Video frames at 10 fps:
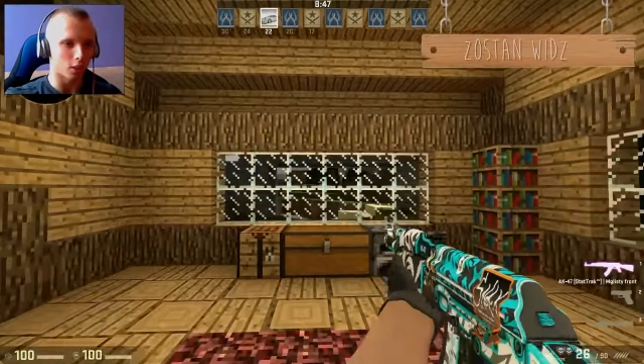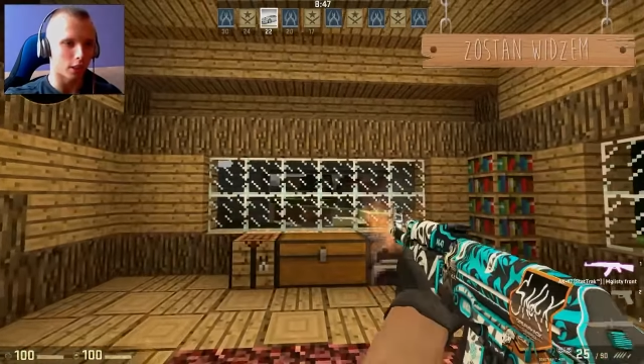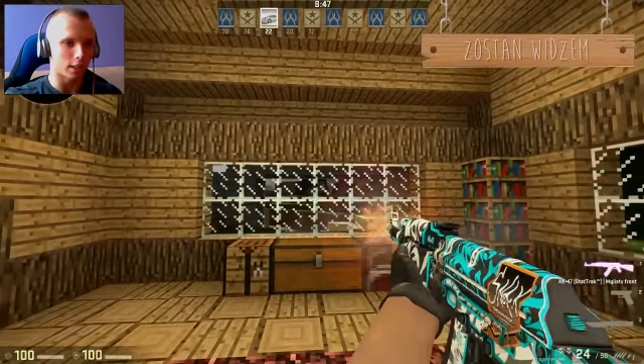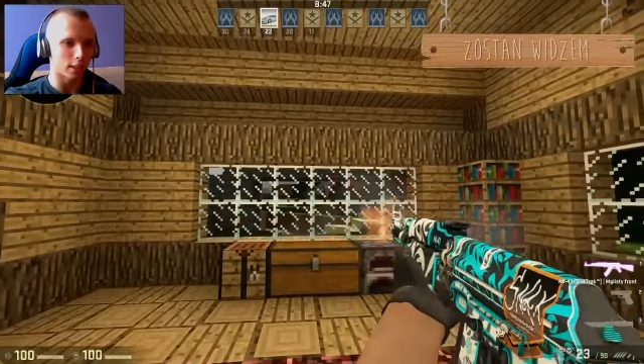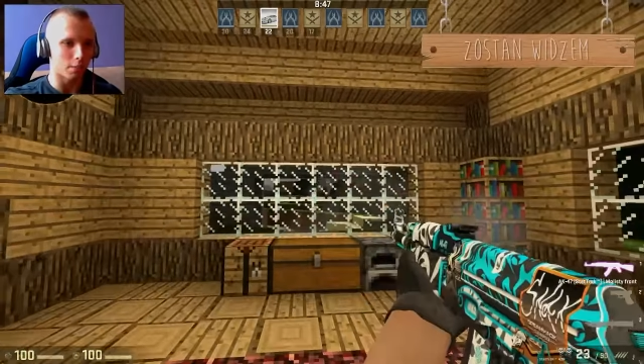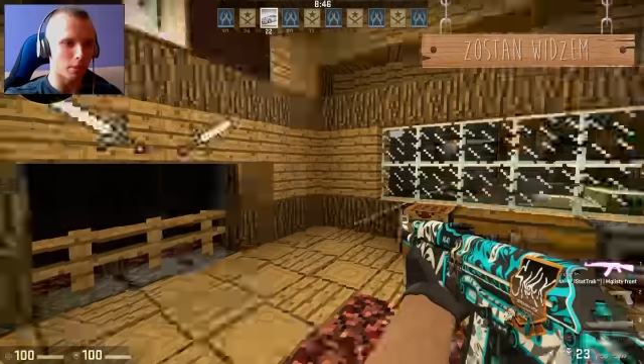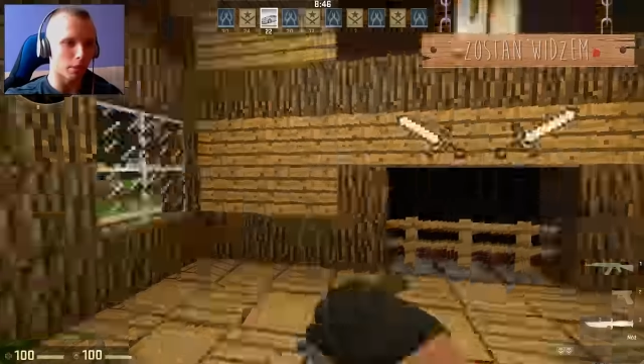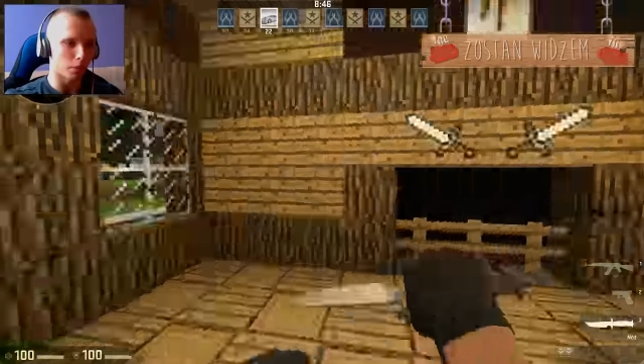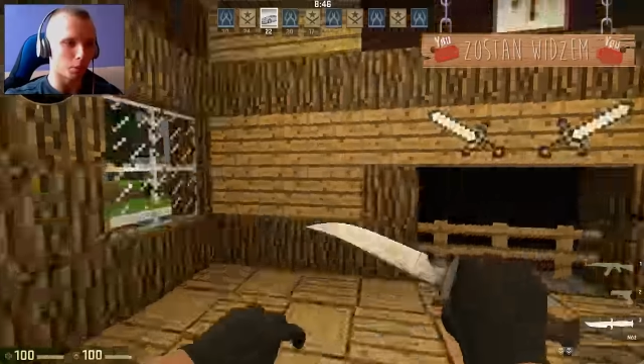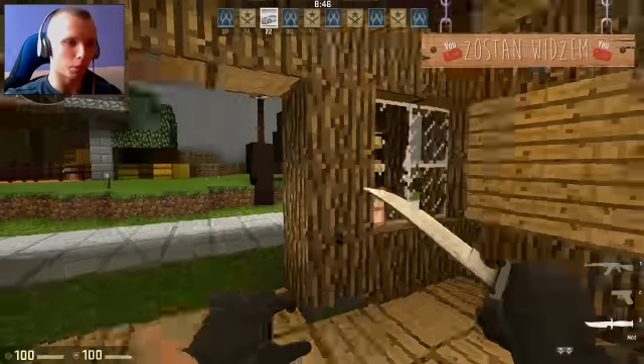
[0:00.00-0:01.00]
O, taka
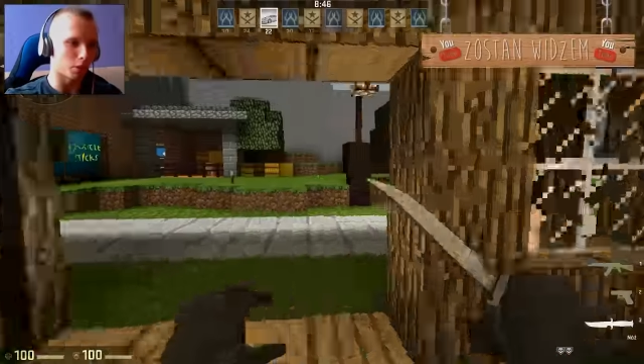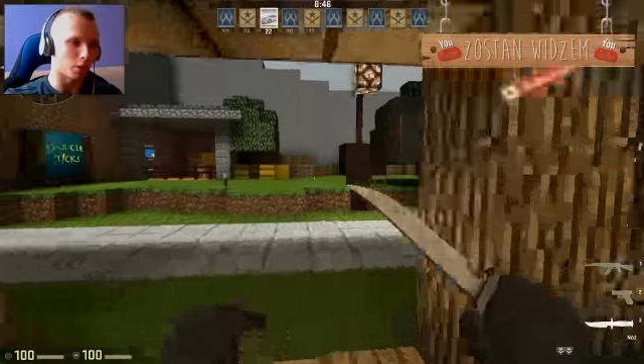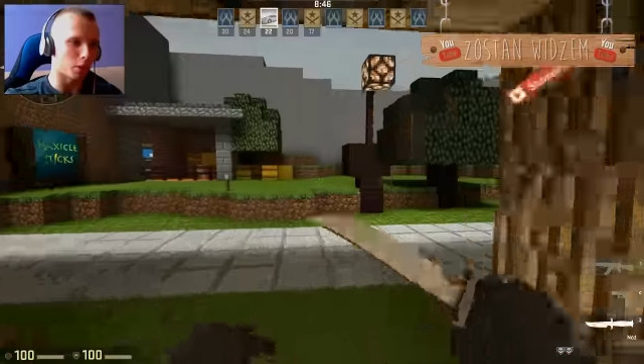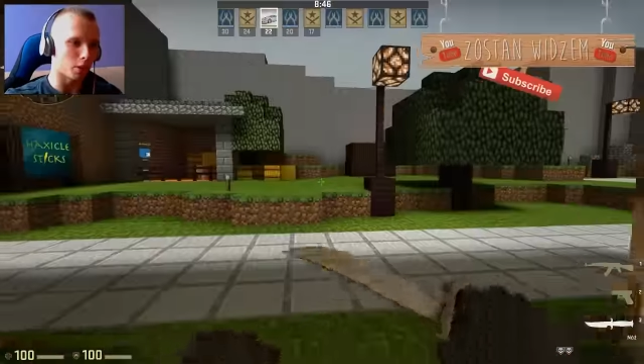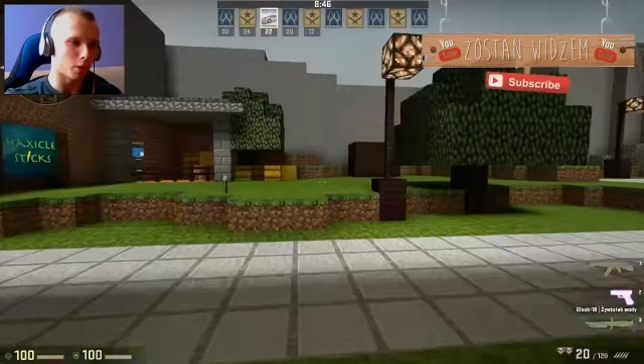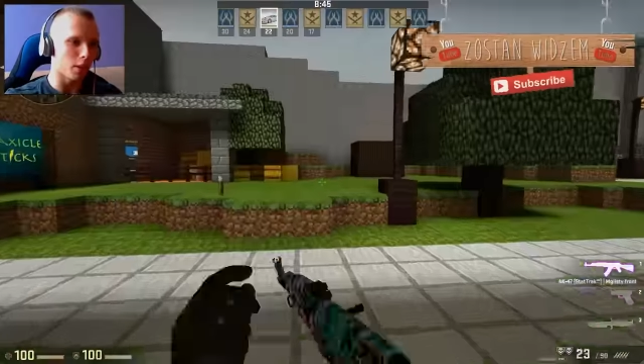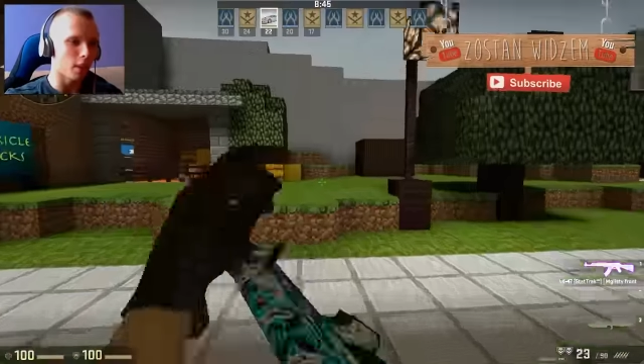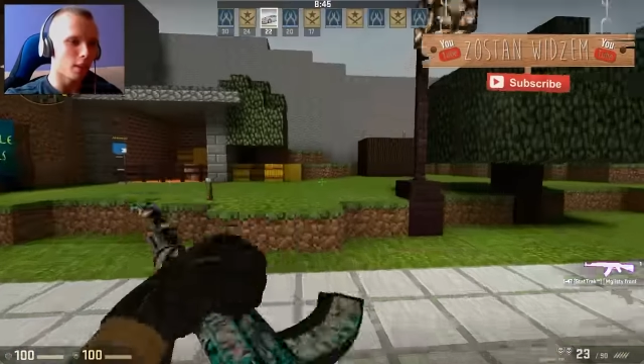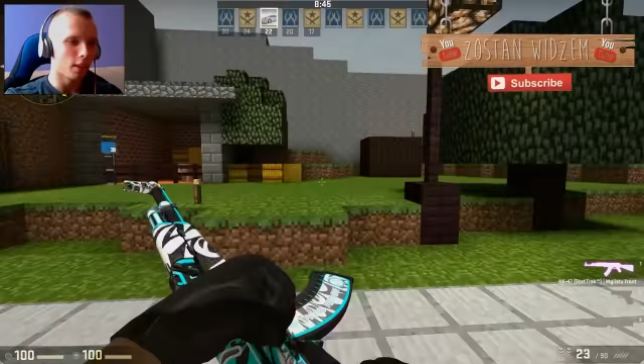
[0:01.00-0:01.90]
zamiana po prostu to będzie.